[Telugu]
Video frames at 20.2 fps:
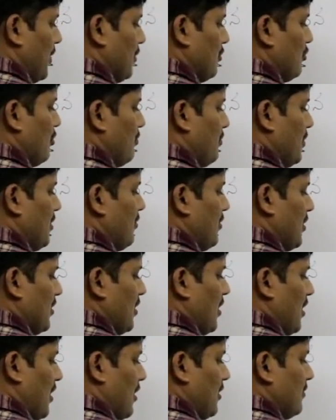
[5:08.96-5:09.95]
పంతొమ్మిది
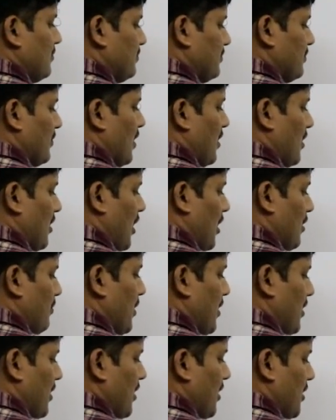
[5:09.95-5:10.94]
వందల
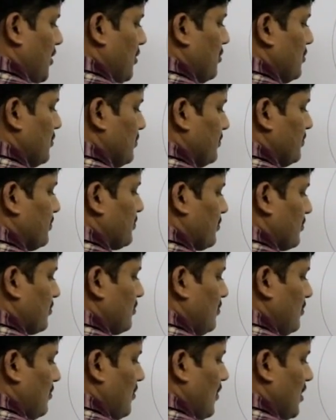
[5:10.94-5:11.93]
నలభై ఏడు
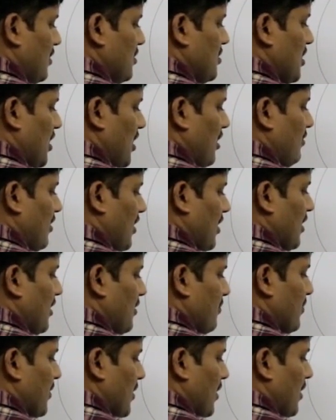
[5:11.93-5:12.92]
జనవరి
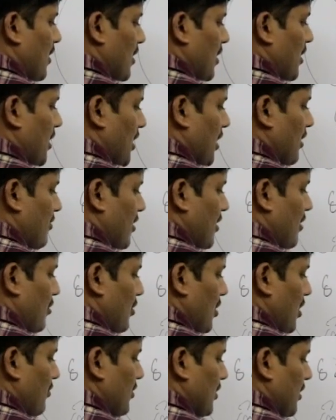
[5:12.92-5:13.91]
ఇరవై
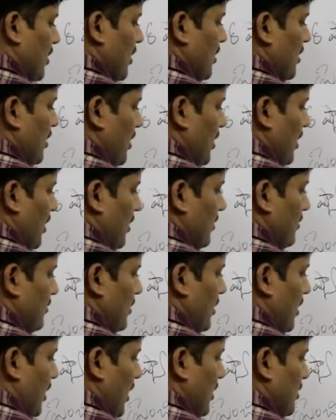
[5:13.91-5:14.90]
రెండవ తేదీన
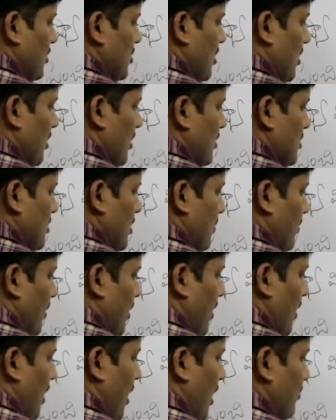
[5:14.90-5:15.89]
రాజ్యాంగ సభ
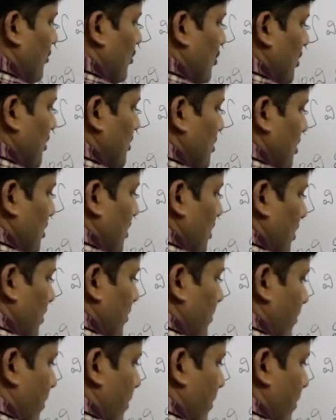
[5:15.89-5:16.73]
ఆమోదించింది